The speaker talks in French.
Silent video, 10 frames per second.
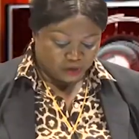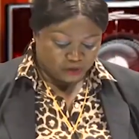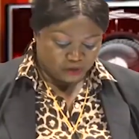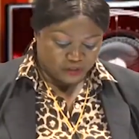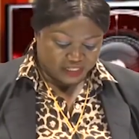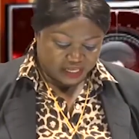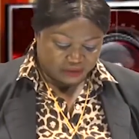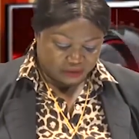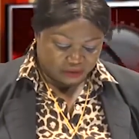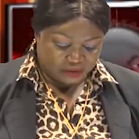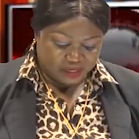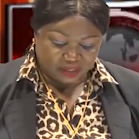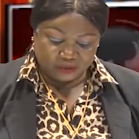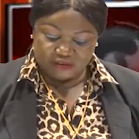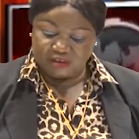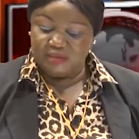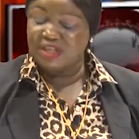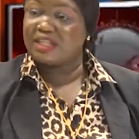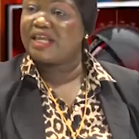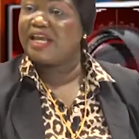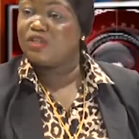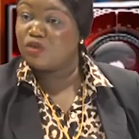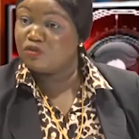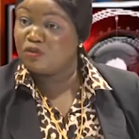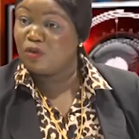vous êtes né d'une famille de 13 enfants.